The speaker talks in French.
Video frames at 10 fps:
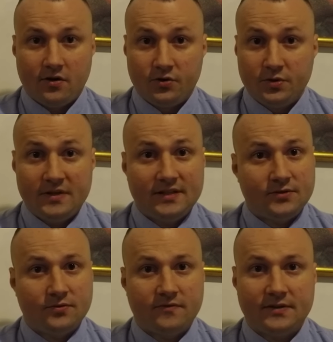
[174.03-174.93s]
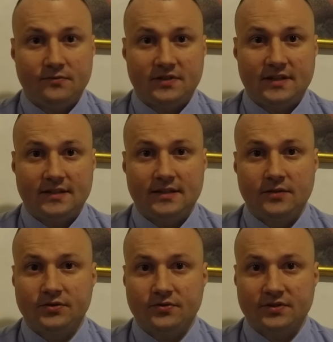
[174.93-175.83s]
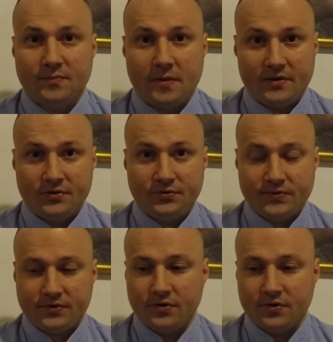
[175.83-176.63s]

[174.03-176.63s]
En 2016, de toute façon, j'ai décidé de changer pas mal de choses.